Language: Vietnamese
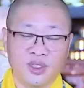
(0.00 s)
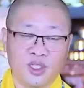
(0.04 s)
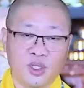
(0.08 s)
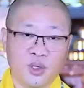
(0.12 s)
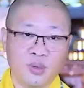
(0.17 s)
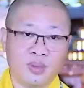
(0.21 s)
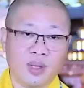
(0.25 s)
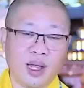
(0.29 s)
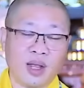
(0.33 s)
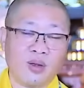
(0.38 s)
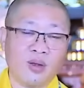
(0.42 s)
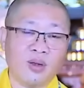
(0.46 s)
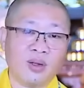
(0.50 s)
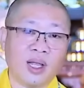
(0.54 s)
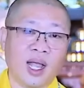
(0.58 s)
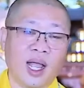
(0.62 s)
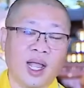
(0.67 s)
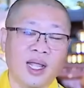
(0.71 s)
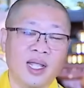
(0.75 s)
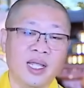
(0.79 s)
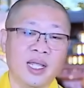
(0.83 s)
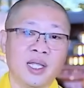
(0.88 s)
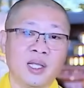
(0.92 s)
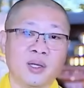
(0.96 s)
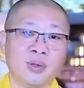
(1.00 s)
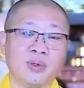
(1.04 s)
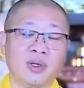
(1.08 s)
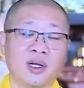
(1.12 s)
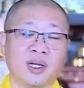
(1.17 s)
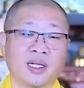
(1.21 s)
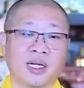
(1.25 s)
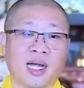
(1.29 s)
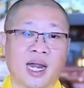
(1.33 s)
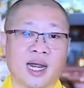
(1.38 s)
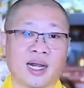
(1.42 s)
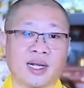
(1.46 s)
chúng ta có thể hiểu
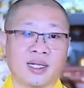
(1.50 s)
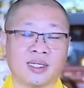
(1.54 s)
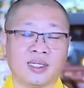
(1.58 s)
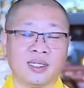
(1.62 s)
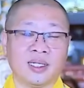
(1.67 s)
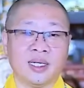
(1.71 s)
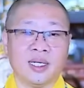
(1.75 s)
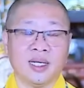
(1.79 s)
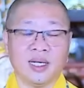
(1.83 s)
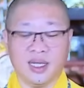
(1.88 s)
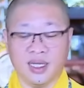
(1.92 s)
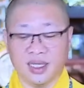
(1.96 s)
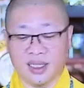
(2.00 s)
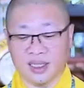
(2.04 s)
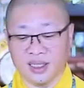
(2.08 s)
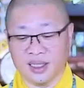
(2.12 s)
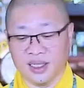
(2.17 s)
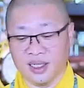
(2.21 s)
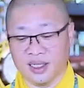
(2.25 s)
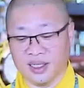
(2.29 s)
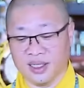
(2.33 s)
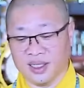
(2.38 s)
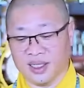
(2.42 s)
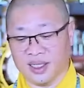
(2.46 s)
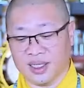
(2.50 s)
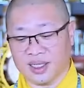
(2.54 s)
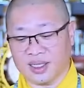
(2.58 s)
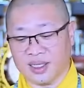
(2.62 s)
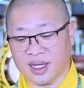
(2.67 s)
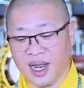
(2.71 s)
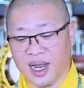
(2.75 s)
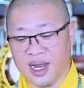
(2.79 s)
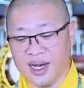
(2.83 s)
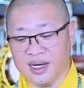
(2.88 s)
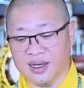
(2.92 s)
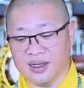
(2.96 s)
được rằng người
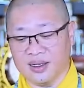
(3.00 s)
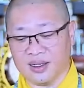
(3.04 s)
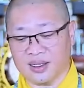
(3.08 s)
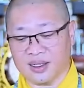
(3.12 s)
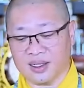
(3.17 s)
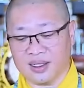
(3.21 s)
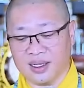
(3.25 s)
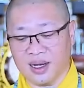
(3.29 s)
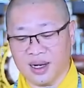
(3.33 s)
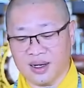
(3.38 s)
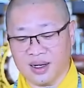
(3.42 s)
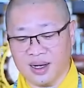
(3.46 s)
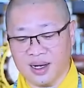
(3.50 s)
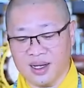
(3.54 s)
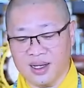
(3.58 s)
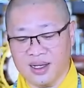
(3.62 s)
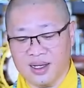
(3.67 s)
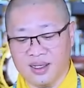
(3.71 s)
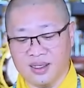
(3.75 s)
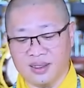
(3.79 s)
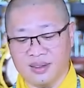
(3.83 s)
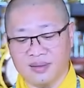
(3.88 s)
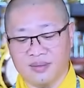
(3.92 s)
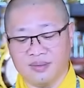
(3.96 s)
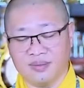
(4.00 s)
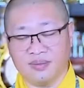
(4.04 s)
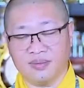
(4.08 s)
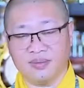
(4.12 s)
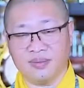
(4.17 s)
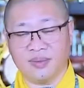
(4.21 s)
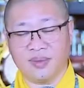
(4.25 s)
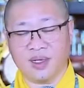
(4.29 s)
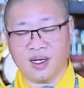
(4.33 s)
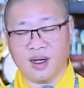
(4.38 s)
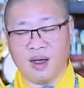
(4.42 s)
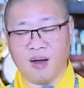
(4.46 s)
thấy được chân lý
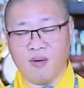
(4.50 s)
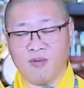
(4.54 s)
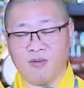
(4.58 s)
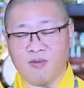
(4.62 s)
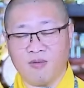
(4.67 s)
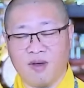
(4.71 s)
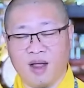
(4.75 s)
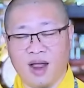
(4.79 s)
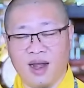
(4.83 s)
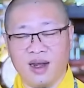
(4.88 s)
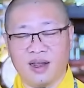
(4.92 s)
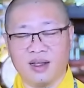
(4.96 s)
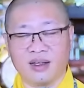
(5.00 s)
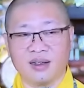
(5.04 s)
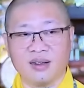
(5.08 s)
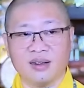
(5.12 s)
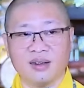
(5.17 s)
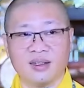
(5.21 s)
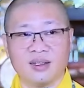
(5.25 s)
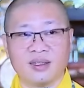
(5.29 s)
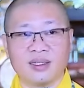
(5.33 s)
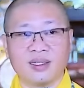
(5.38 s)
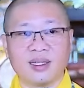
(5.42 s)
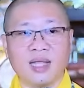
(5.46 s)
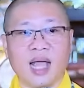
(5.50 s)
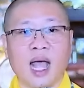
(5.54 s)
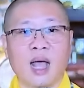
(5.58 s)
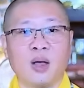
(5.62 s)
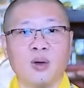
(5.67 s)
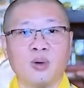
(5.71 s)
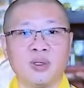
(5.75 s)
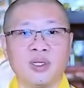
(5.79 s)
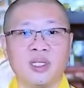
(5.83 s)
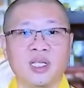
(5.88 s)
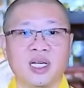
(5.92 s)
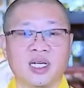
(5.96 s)
không phải là người
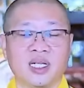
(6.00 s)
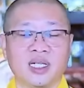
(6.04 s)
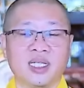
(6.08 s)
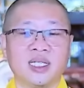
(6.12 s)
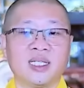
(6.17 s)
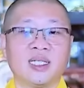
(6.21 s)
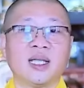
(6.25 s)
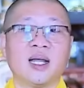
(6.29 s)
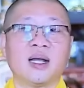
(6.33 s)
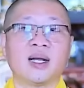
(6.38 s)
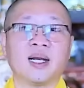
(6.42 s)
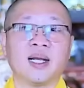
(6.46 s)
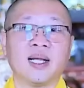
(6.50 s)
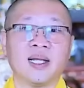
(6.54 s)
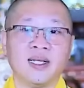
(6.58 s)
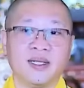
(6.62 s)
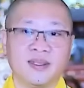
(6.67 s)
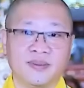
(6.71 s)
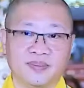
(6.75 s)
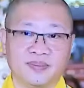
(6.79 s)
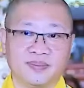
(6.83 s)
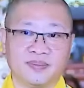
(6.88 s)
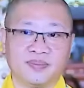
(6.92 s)
tạo dựng chân lý.